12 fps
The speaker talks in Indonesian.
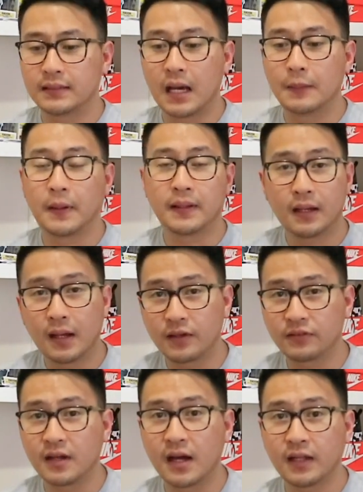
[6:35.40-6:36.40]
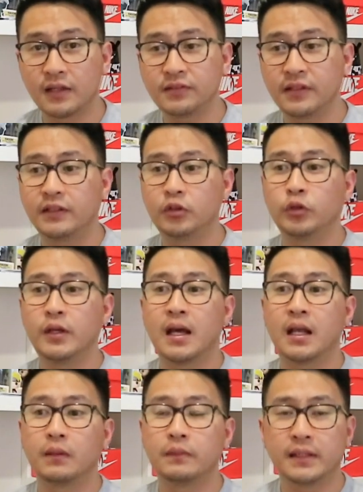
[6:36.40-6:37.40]
uh, tangan panjang garis-garis itu
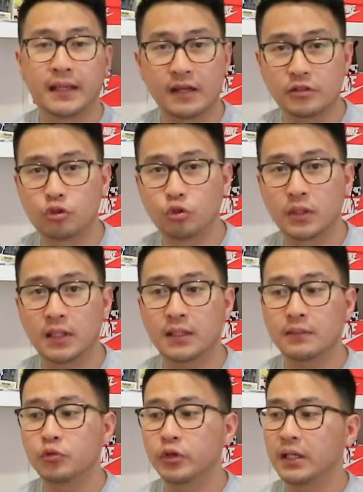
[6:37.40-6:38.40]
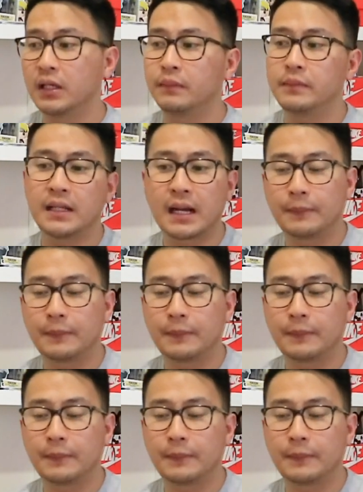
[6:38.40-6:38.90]
yang lebih casual mungkin lebih